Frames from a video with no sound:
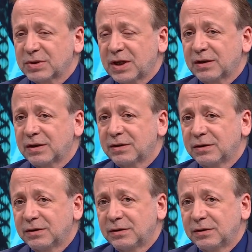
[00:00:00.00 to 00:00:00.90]
Zaten
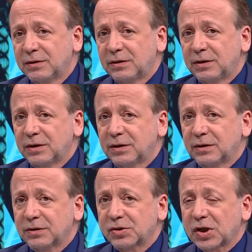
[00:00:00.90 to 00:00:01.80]

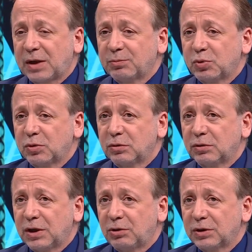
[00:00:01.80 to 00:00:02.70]
e,
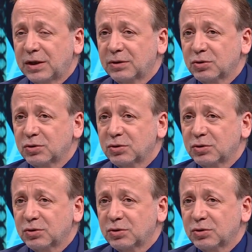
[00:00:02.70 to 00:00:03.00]
şampiyonluğa olan